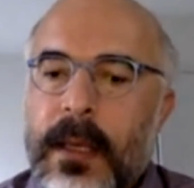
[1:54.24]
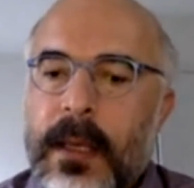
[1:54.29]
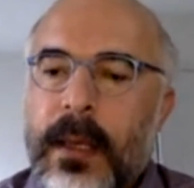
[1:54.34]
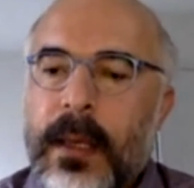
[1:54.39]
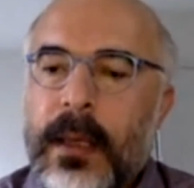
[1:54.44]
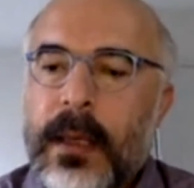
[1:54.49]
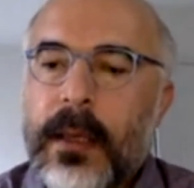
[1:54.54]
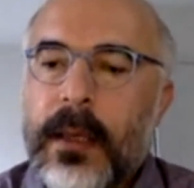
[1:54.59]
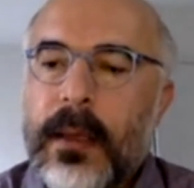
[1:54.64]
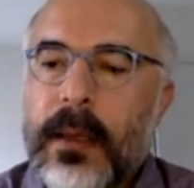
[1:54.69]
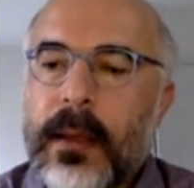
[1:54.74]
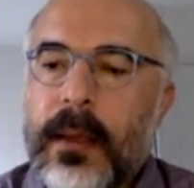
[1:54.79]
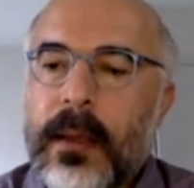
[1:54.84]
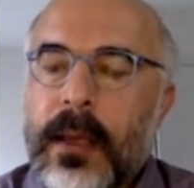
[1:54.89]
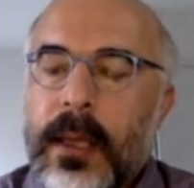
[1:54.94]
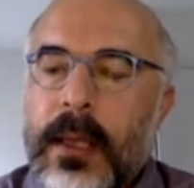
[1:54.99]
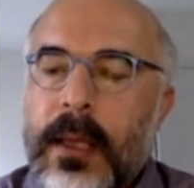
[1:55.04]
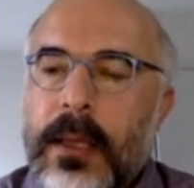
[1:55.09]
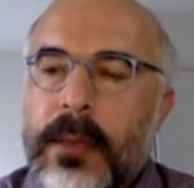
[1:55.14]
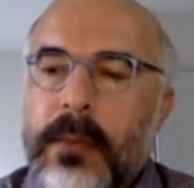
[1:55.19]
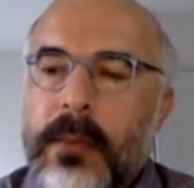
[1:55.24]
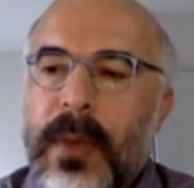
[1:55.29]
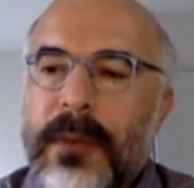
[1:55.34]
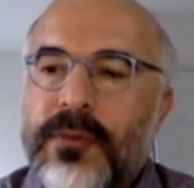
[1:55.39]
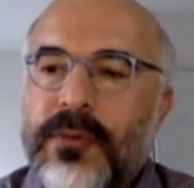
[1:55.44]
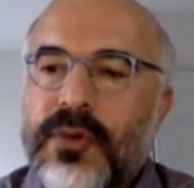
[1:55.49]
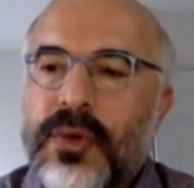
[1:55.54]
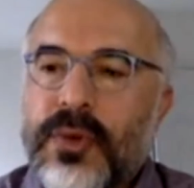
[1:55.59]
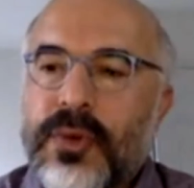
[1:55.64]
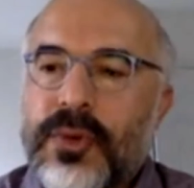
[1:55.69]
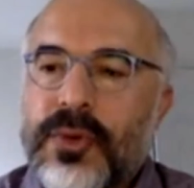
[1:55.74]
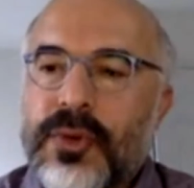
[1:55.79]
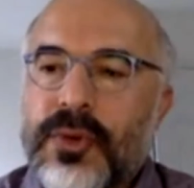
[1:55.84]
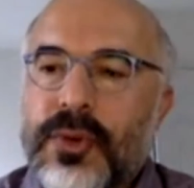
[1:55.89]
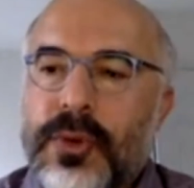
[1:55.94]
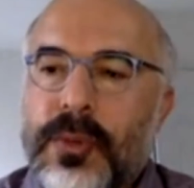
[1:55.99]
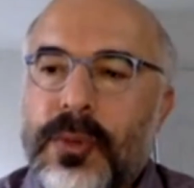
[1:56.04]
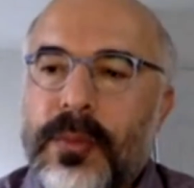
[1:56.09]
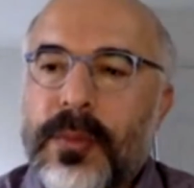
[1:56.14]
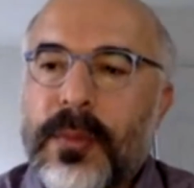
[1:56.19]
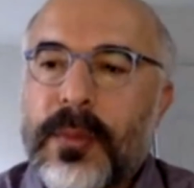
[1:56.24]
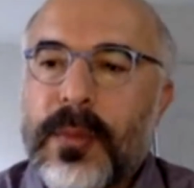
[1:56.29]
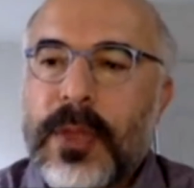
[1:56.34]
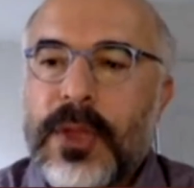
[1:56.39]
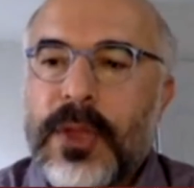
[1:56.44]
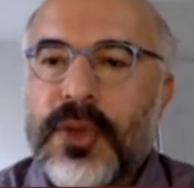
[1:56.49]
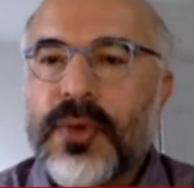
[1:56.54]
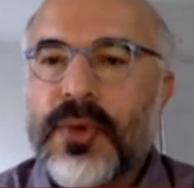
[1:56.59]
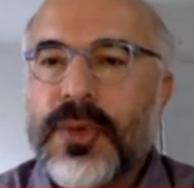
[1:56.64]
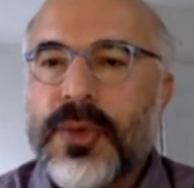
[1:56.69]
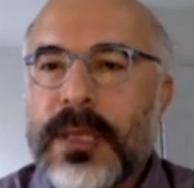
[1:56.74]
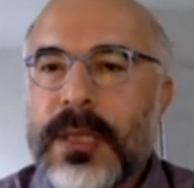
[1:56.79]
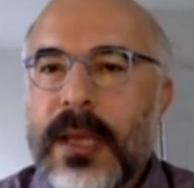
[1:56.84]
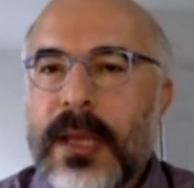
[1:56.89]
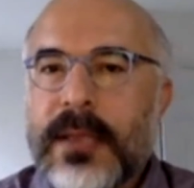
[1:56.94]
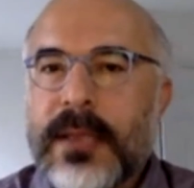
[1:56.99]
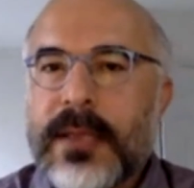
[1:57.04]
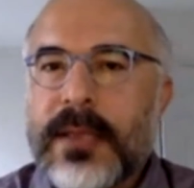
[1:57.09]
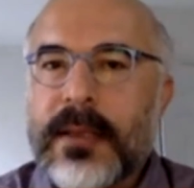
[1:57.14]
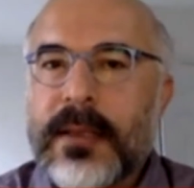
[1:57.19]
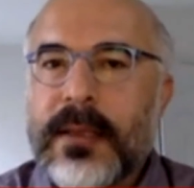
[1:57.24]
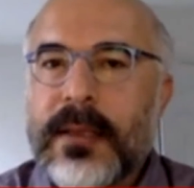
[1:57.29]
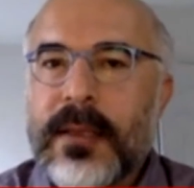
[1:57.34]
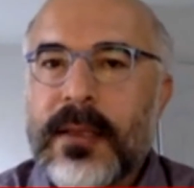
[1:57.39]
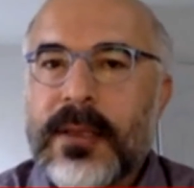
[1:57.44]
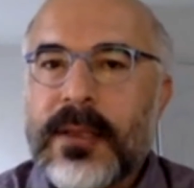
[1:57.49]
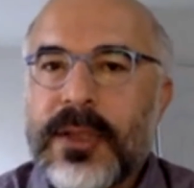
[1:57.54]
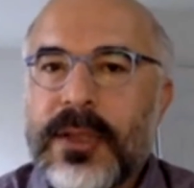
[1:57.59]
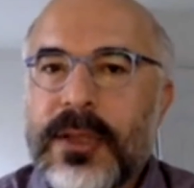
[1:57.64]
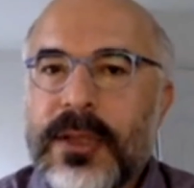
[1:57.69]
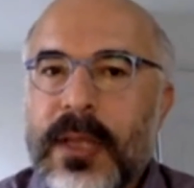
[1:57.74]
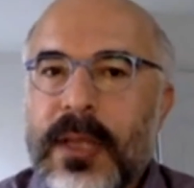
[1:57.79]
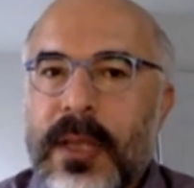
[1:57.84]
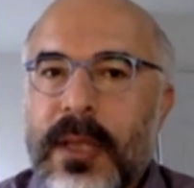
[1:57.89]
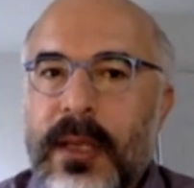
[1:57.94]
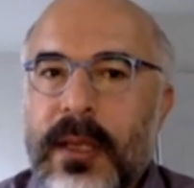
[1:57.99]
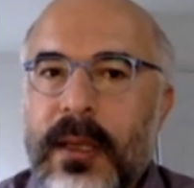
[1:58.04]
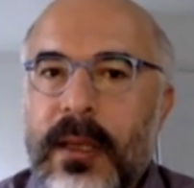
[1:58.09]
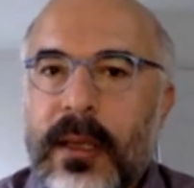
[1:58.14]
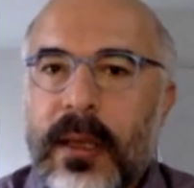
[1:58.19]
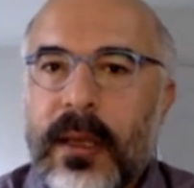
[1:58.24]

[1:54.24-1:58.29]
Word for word: E, mevcut e, meşru siyasetin içinde